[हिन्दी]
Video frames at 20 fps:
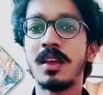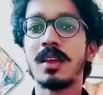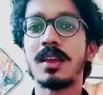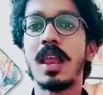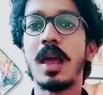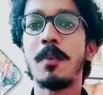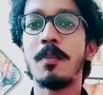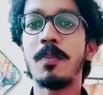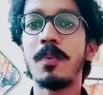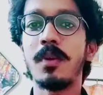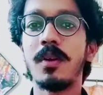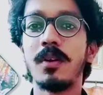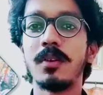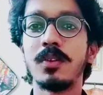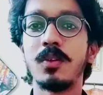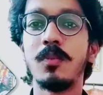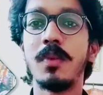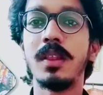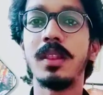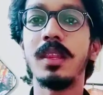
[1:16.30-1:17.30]
क्लैप
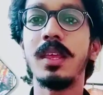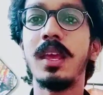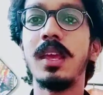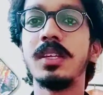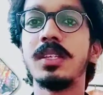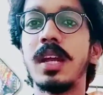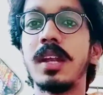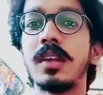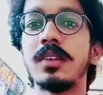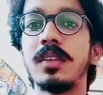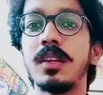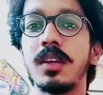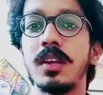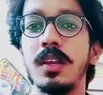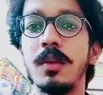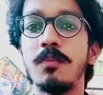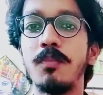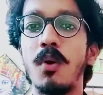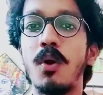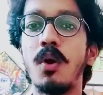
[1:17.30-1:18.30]
तो बनती है ईशान किशन के
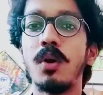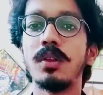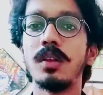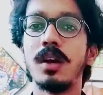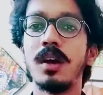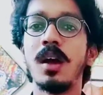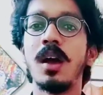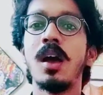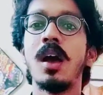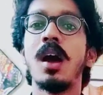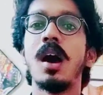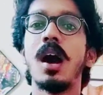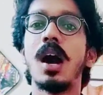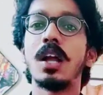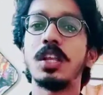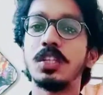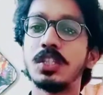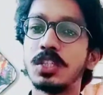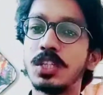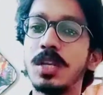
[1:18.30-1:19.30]
लिए बहुत
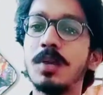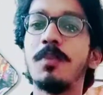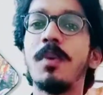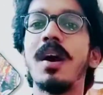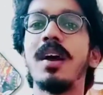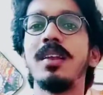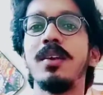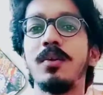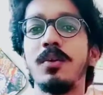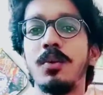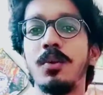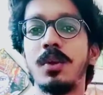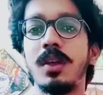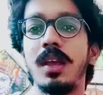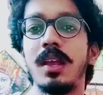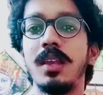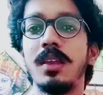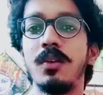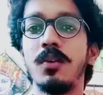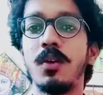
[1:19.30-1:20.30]
अच्छी पारी उन्होंने
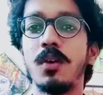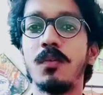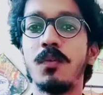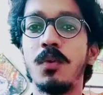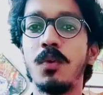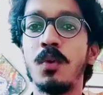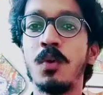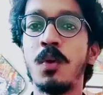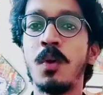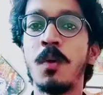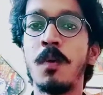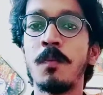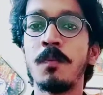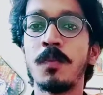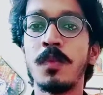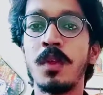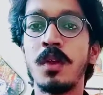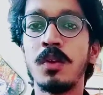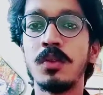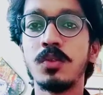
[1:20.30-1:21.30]
खेली और वो
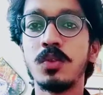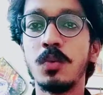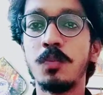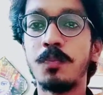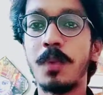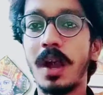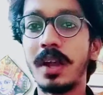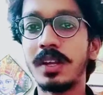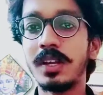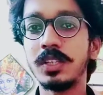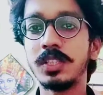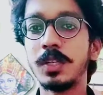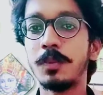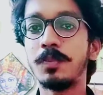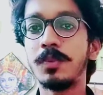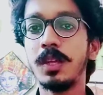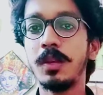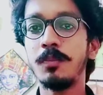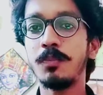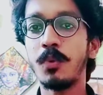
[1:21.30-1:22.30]
जो
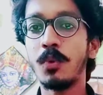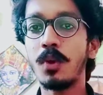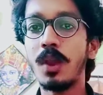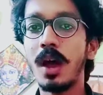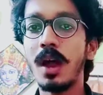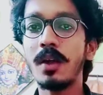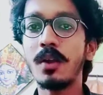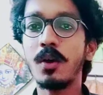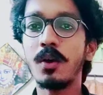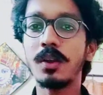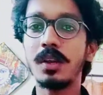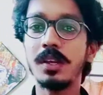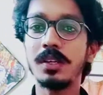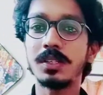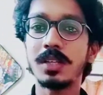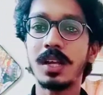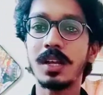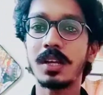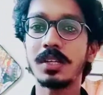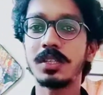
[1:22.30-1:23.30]
पार्टनरशिप थी पोलार्ड और
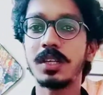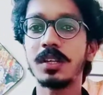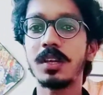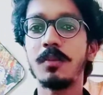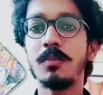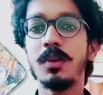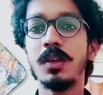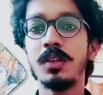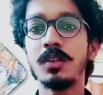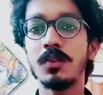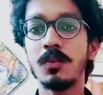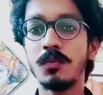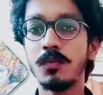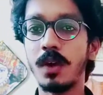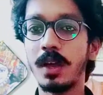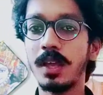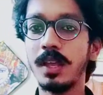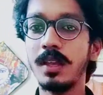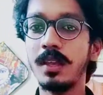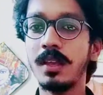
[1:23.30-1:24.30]
ईशान किशन के बीच
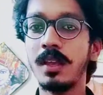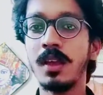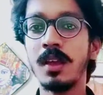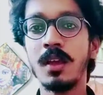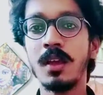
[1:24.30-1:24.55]
वही